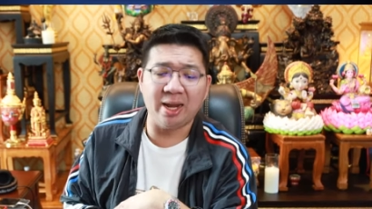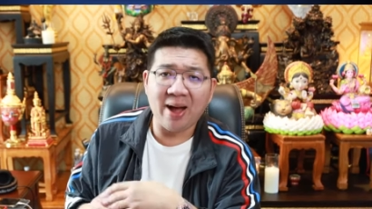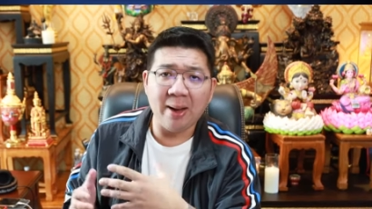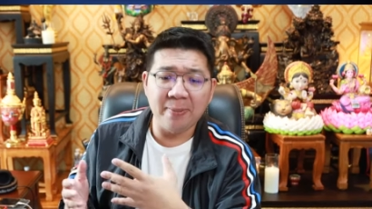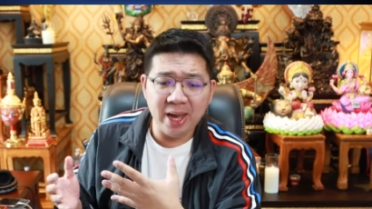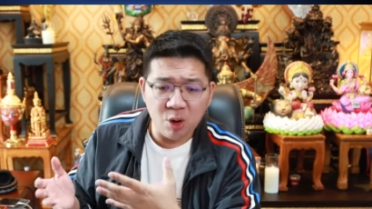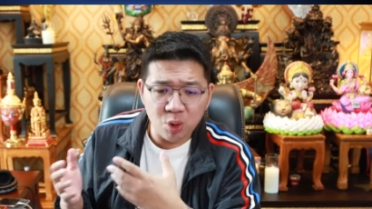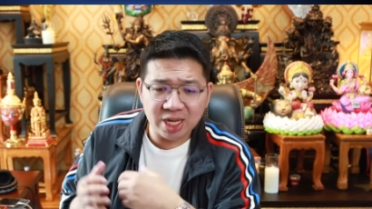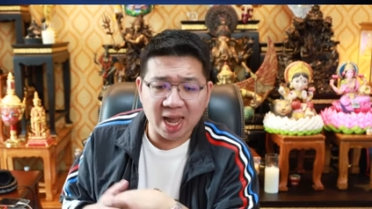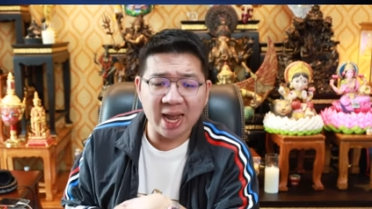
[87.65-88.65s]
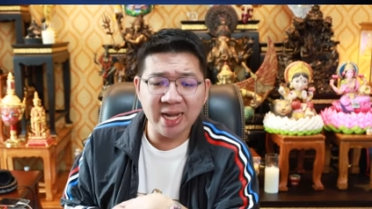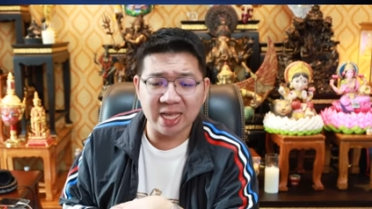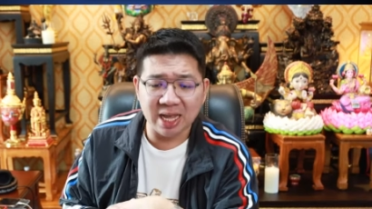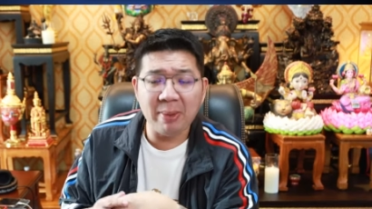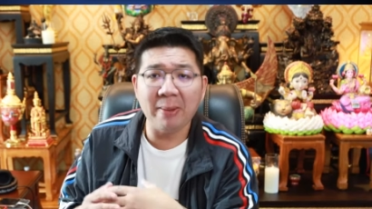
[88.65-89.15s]
ฝั่งเพื่อนลูกชาย
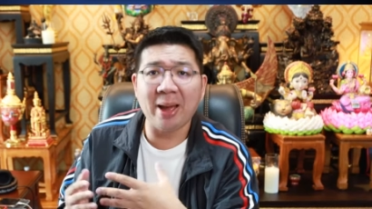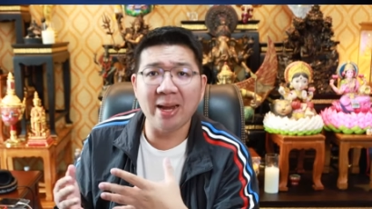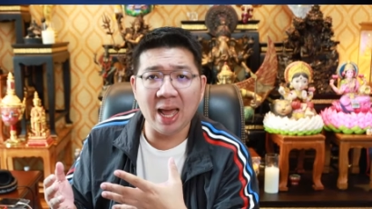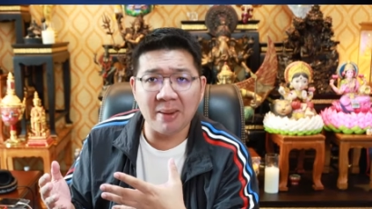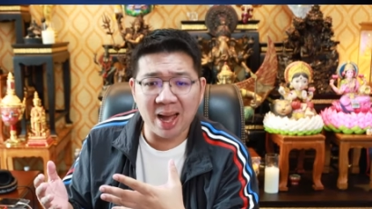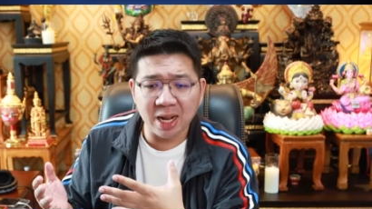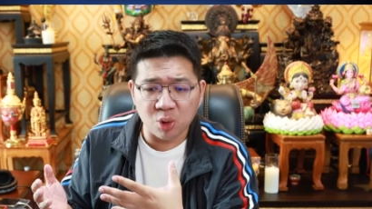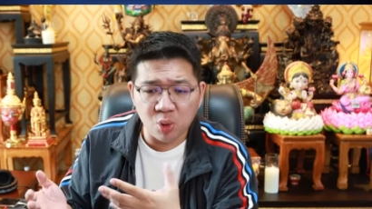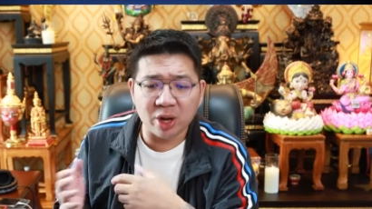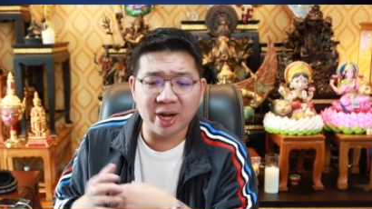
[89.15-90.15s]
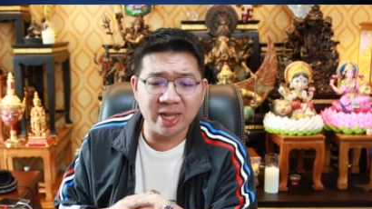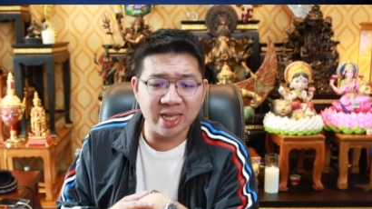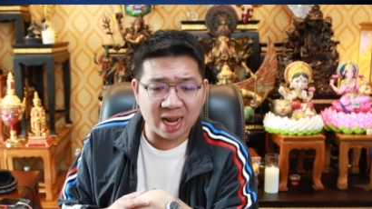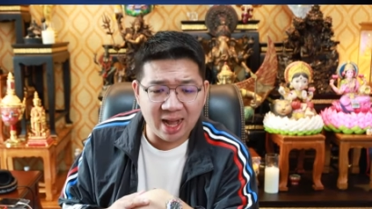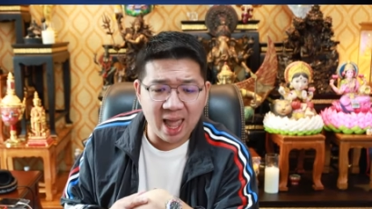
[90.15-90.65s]
เนี่ยถ้าไม่ไปหน้าบ้านคู่กรณี
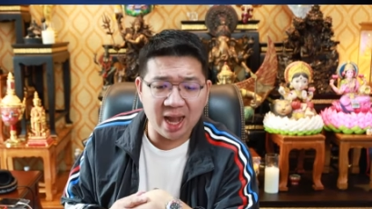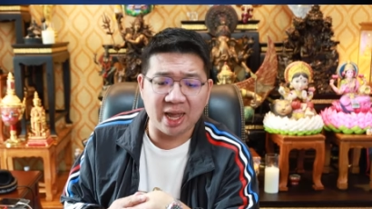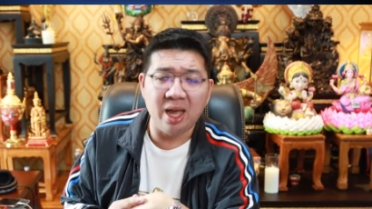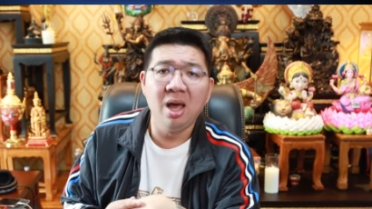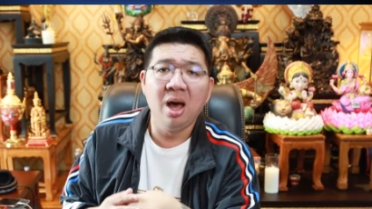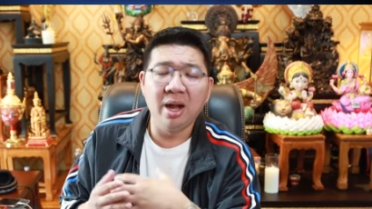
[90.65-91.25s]
แต่แรกเนี่ย